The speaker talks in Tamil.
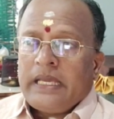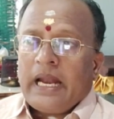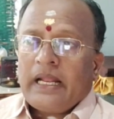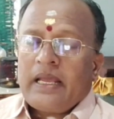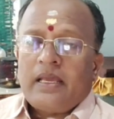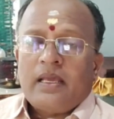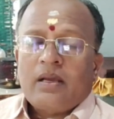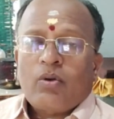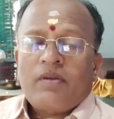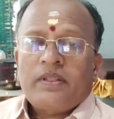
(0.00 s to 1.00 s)
ஏழரை
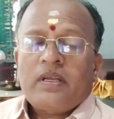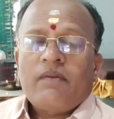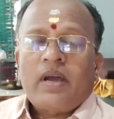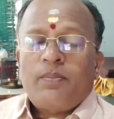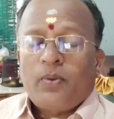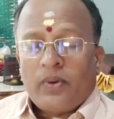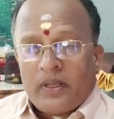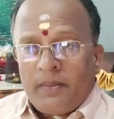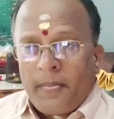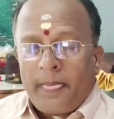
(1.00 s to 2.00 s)
குறைவதற்கு வாய்ப்பு
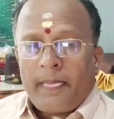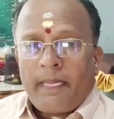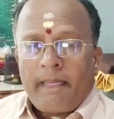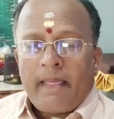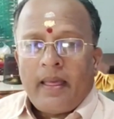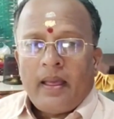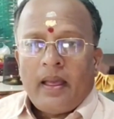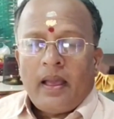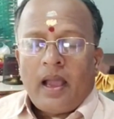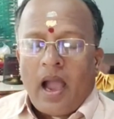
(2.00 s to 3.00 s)
உண்டு
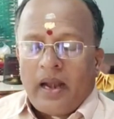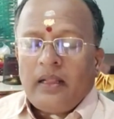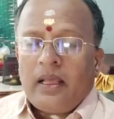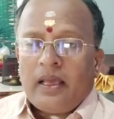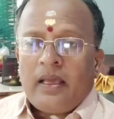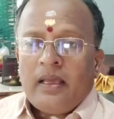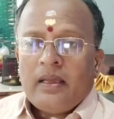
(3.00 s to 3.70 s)
அல்லது